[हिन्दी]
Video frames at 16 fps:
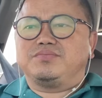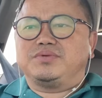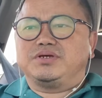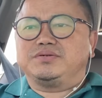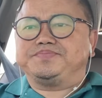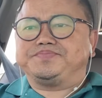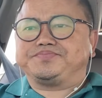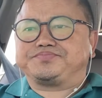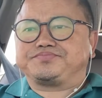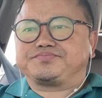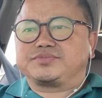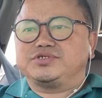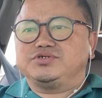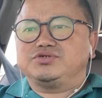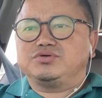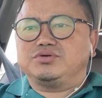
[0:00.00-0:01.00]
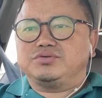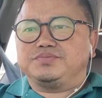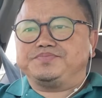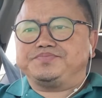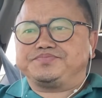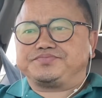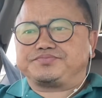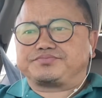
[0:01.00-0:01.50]
में जो
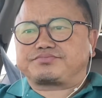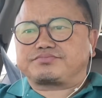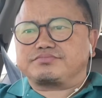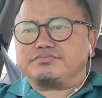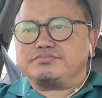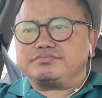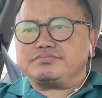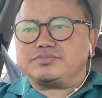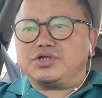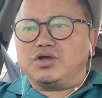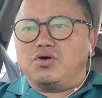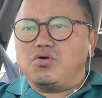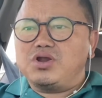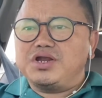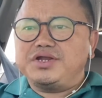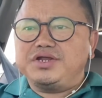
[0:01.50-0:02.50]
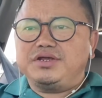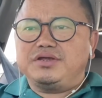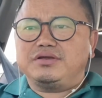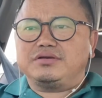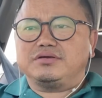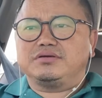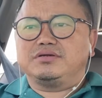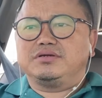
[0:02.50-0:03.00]
ऑलरेडी
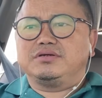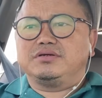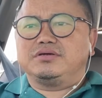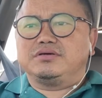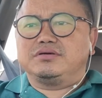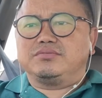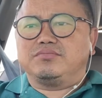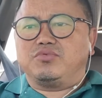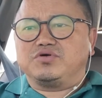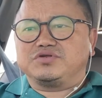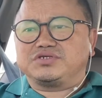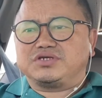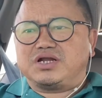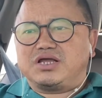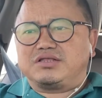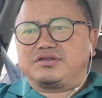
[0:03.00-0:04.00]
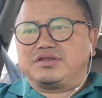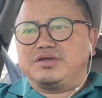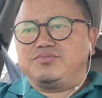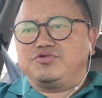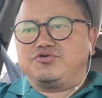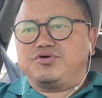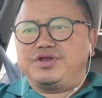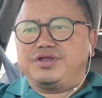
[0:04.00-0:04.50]
बहुत सारा
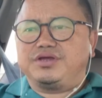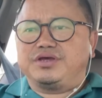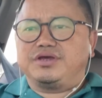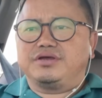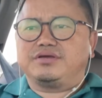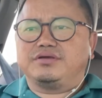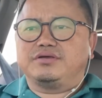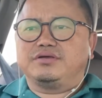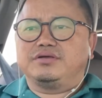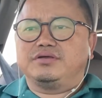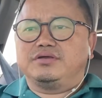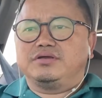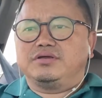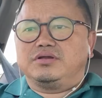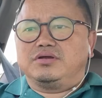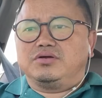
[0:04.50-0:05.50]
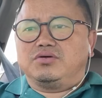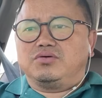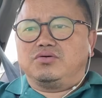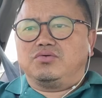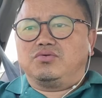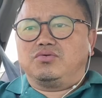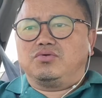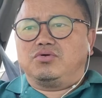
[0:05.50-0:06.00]
टीम ज्वाइनिंग है
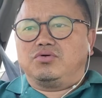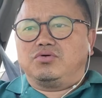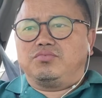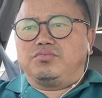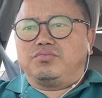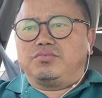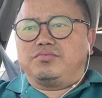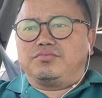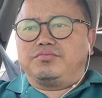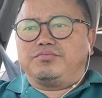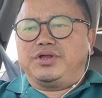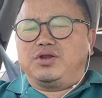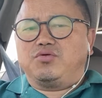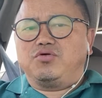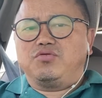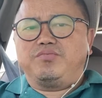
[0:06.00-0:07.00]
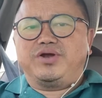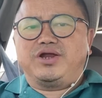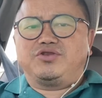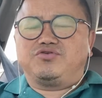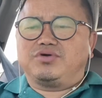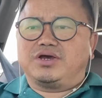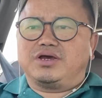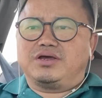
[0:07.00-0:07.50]
वो बिल्कुल बैठ
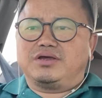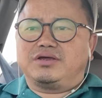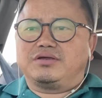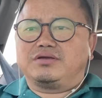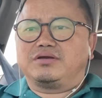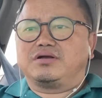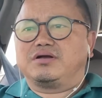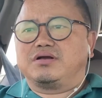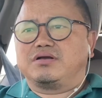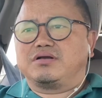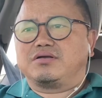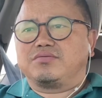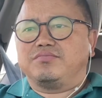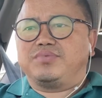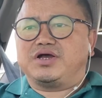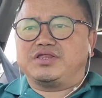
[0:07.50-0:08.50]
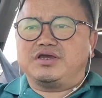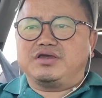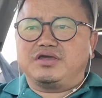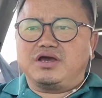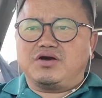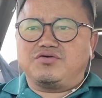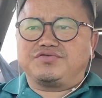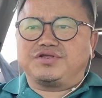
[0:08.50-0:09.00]
चुका है वजह
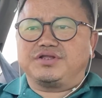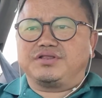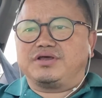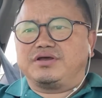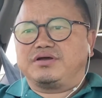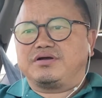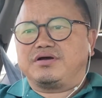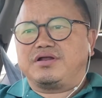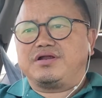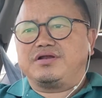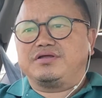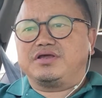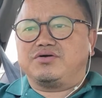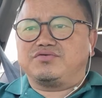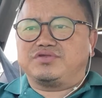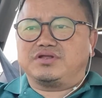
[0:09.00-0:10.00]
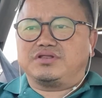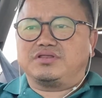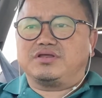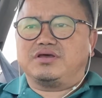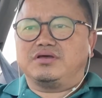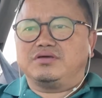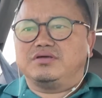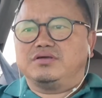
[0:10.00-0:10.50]
क्या हो सकता है कारण क्या हो सकता
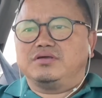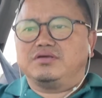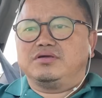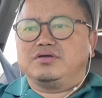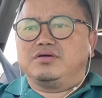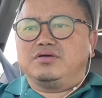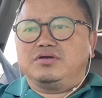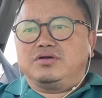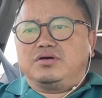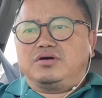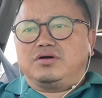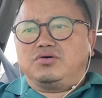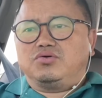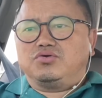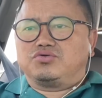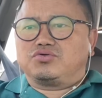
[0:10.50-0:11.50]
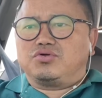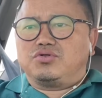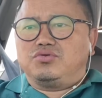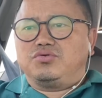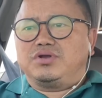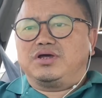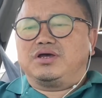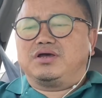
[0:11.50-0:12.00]
है उसको
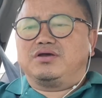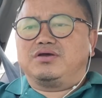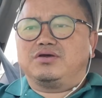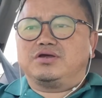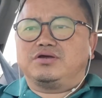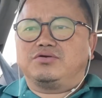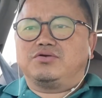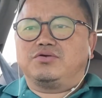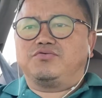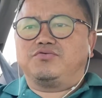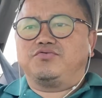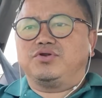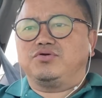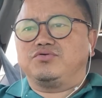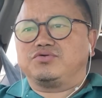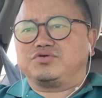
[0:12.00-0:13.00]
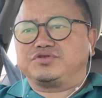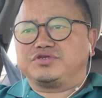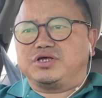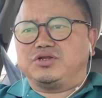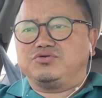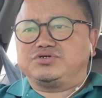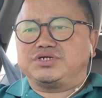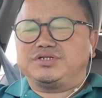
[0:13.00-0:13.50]
ढूंढना है फिर उसको
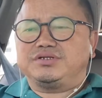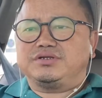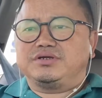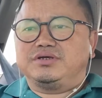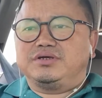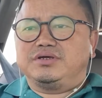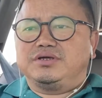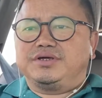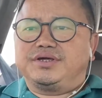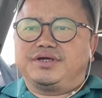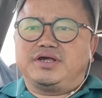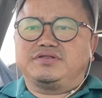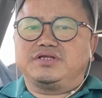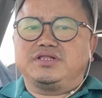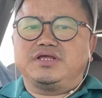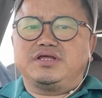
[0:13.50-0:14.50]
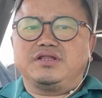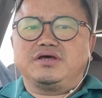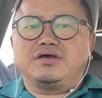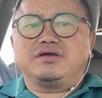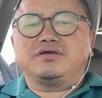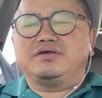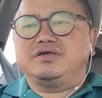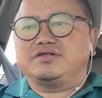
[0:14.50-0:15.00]
सल्यूशन कैसे देना
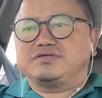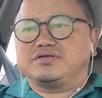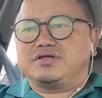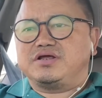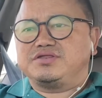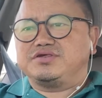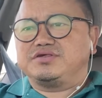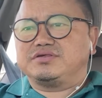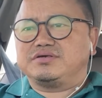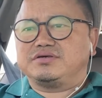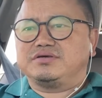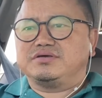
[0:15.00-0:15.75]
है ये सारा चीज़